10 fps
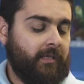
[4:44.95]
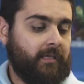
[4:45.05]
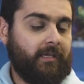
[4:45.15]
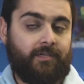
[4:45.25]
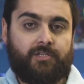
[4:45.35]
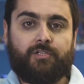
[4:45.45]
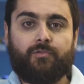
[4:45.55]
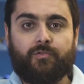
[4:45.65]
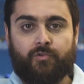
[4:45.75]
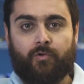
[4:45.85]
E o que, que a gente
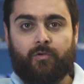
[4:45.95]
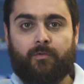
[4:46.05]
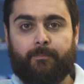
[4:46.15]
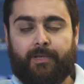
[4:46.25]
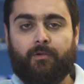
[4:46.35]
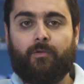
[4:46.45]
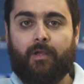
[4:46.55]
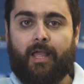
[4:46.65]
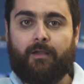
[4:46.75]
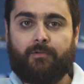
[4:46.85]
usou para
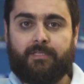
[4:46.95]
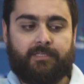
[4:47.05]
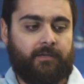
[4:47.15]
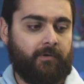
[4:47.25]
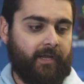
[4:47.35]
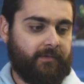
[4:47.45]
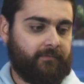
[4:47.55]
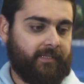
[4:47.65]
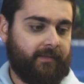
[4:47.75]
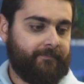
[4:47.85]
colocar água nesse aquário,
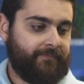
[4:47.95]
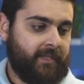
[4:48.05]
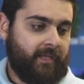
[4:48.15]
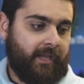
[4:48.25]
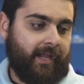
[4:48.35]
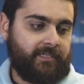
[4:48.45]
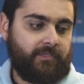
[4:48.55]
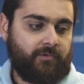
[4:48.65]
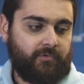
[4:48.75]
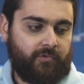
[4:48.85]
tá? A
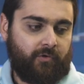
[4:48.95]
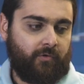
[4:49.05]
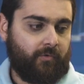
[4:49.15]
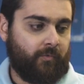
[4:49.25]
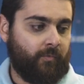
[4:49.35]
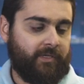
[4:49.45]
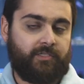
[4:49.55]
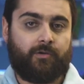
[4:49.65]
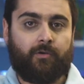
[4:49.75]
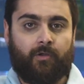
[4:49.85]
gente usou o
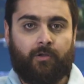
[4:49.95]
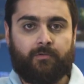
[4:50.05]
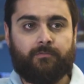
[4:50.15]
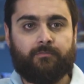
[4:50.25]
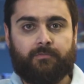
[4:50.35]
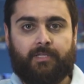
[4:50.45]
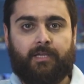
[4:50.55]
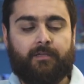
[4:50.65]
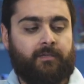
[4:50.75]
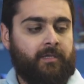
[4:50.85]
anticloro,
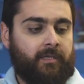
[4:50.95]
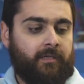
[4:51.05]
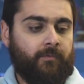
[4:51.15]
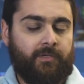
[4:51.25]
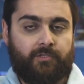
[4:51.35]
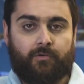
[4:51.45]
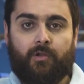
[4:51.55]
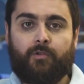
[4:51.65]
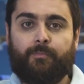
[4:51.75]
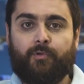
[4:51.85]
tá? O
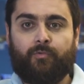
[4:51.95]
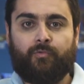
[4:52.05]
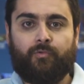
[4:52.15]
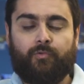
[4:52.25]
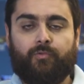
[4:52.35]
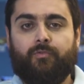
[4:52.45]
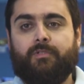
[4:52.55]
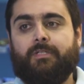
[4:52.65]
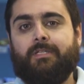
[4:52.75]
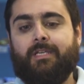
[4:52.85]
anticloro é um produto
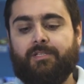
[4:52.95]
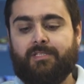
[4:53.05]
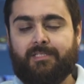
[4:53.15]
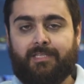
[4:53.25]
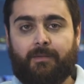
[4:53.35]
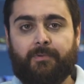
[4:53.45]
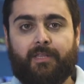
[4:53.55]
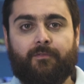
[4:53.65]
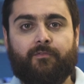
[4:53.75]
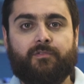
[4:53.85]
que a gente sempre
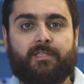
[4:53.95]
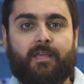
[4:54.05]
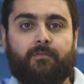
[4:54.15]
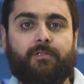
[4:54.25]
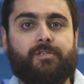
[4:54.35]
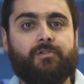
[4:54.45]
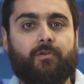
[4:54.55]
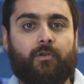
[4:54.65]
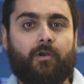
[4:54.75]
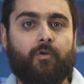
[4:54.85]
deve usar quando a gente
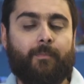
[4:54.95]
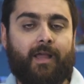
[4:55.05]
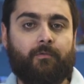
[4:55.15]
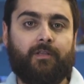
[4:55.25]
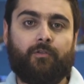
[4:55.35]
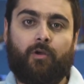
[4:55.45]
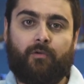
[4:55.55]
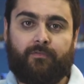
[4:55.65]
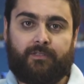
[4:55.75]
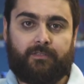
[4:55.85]
coloca uma água
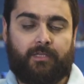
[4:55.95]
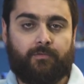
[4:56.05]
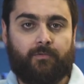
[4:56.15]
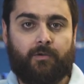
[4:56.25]
nova dentro do